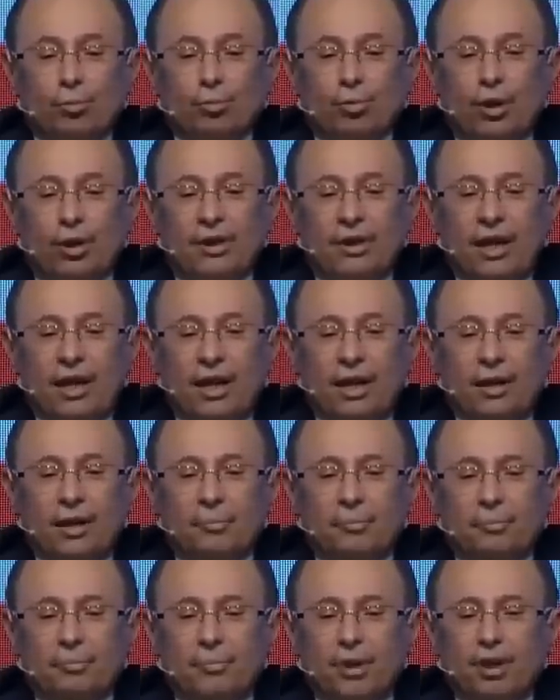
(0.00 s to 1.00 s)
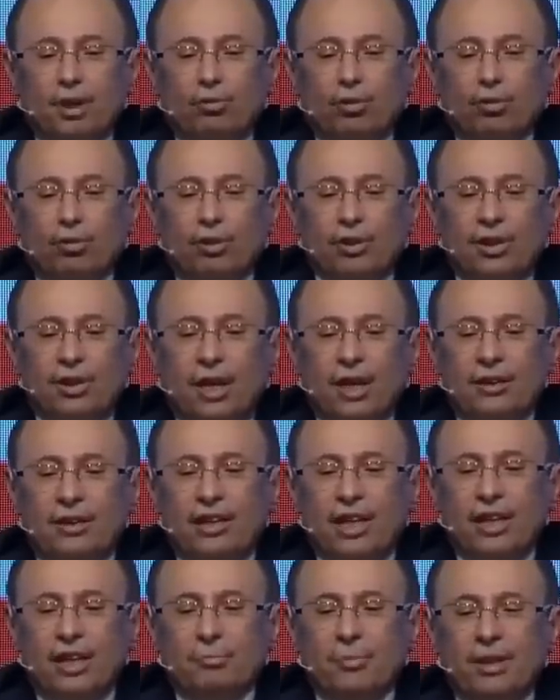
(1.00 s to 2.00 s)
Burada bir konuyu daha
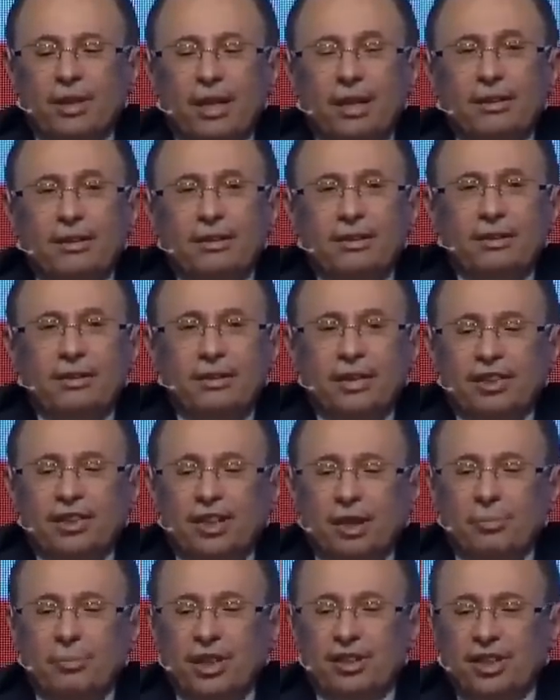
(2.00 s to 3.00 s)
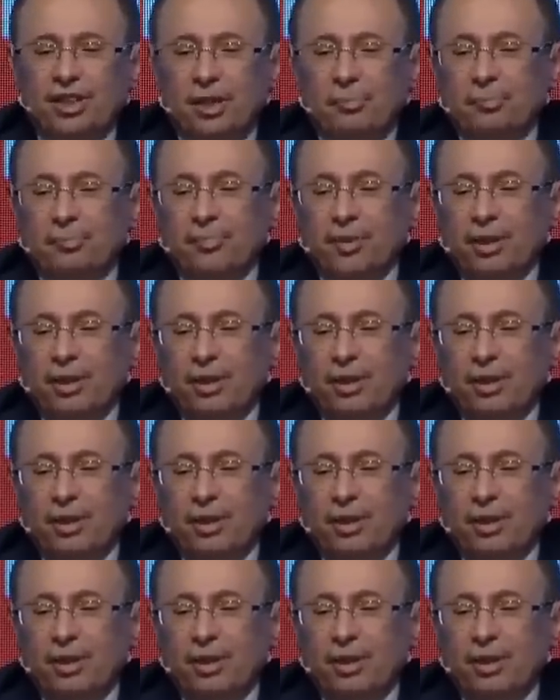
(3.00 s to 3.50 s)
değinmeden geçemeyeceğim.